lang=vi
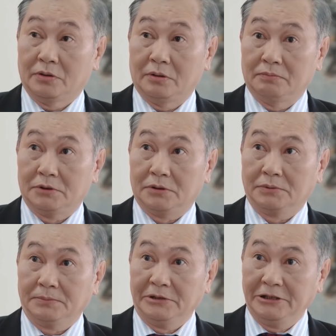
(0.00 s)
khôn
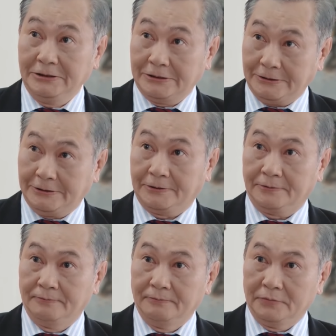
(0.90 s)
hồn thì biến ngay
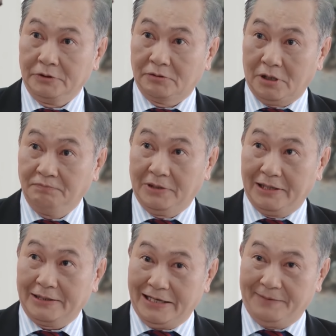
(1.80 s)
nếu không
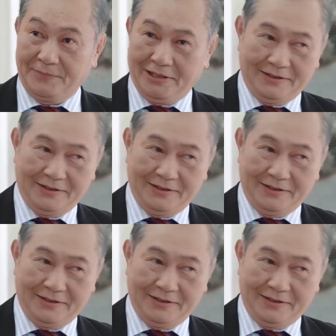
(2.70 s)
là ăn đạp